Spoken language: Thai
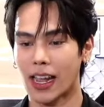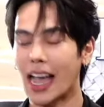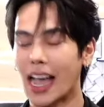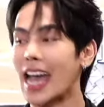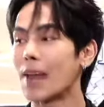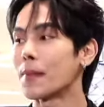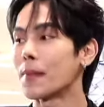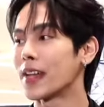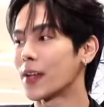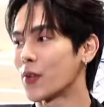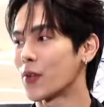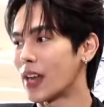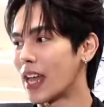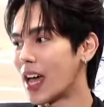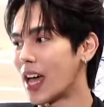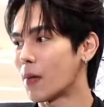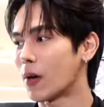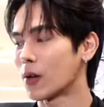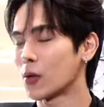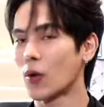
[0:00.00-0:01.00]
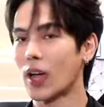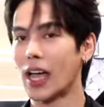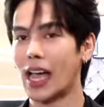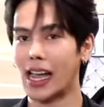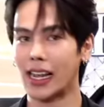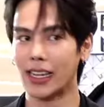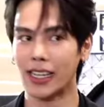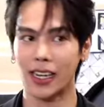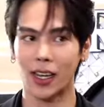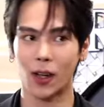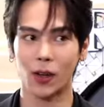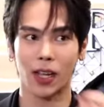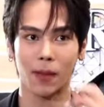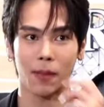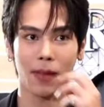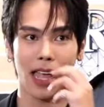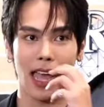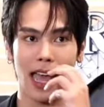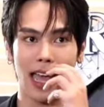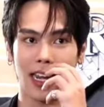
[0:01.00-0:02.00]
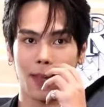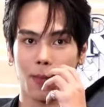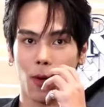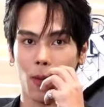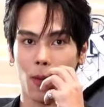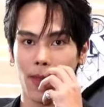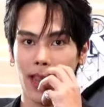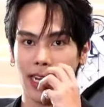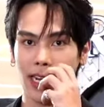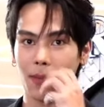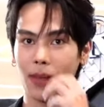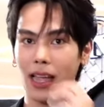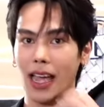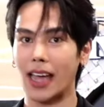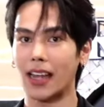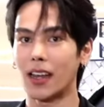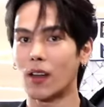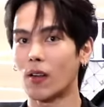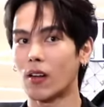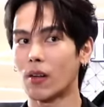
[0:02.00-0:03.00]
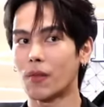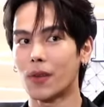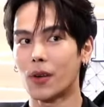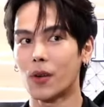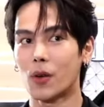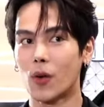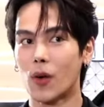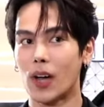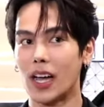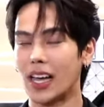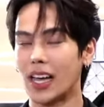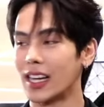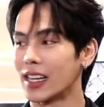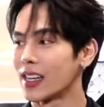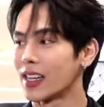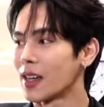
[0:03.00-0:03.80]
คาดไม่ถึงอยู่แล้ว เพราะทุกครั้งที่เราทำงานหรือผมเองทำงานเราก็ไม่รู้ว่า